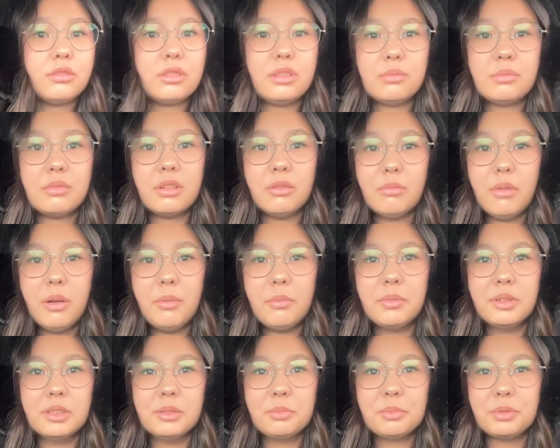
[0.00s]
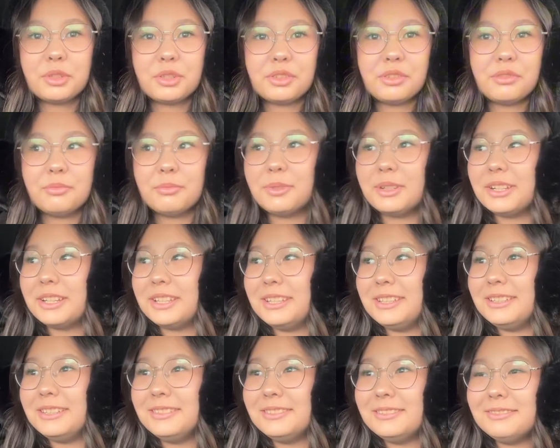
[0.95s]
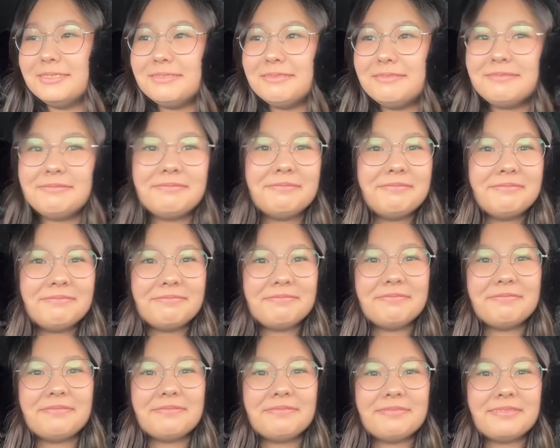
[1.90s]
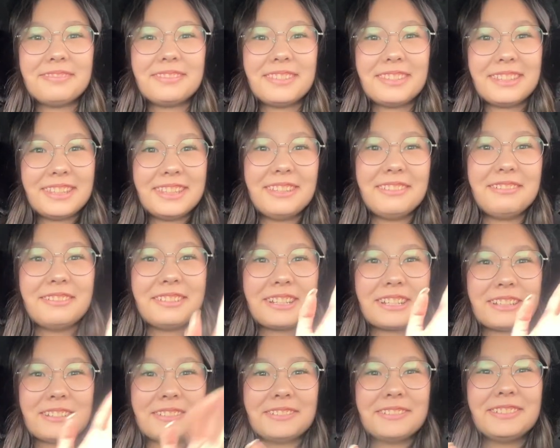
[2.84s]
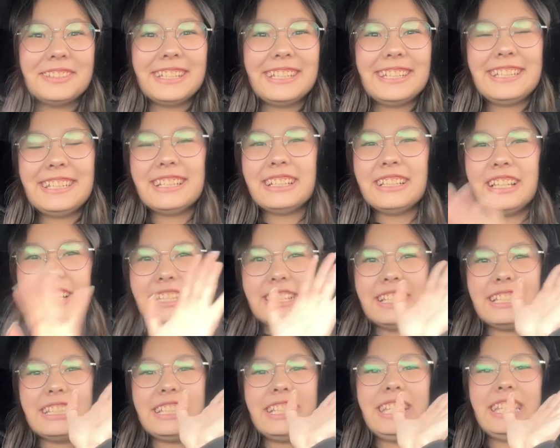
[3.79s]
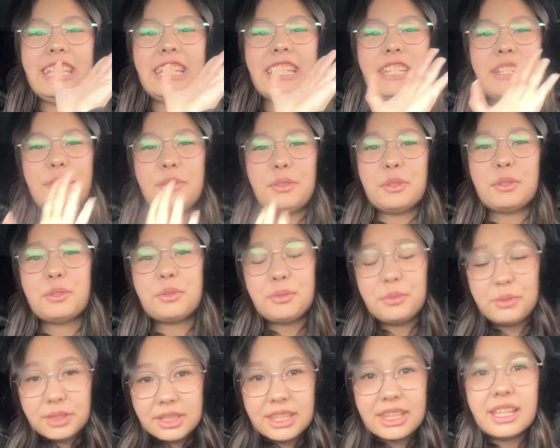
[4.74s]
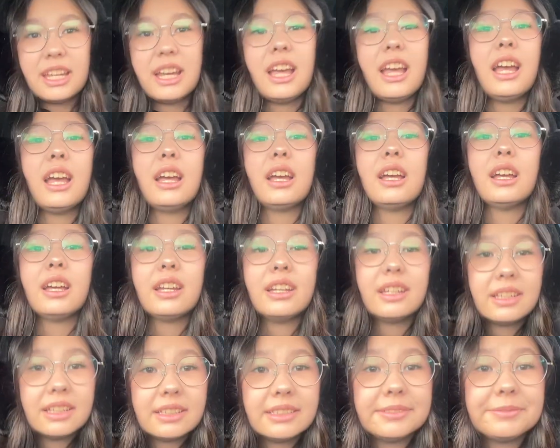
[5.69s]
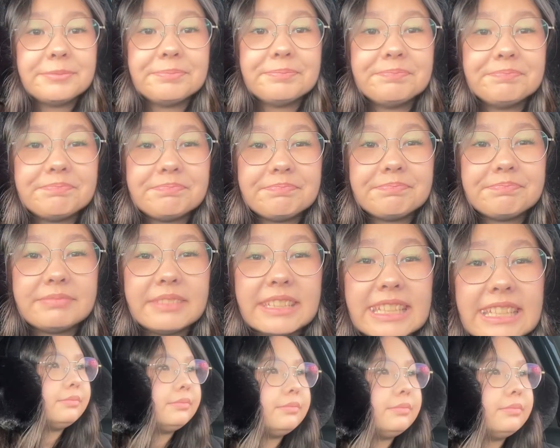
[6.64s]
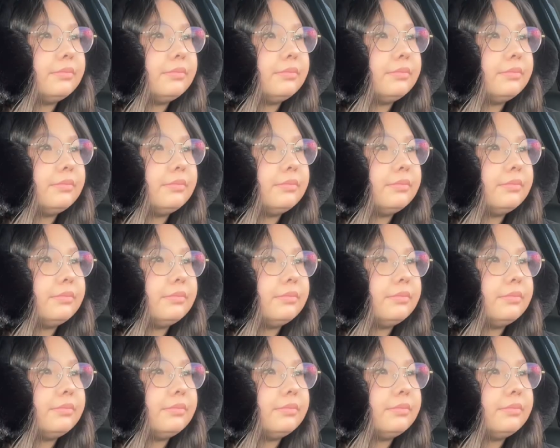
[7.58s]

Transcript: где моя мама, она пошла в магазин и не вернулась. Ладно, это, конечно, все шутки. Нет.